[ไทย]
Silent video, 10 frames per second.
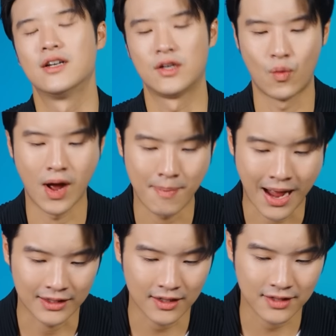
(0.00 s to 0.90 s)
หรือว่าบา
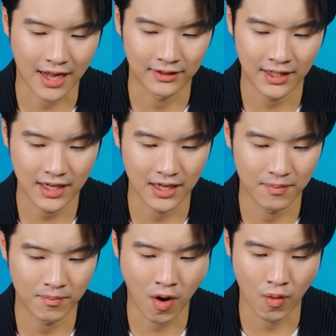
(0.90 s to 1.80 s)
งทักษะที่
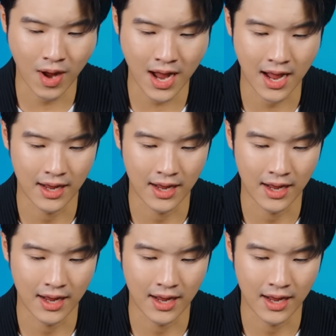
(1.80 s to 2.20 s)
มองว่า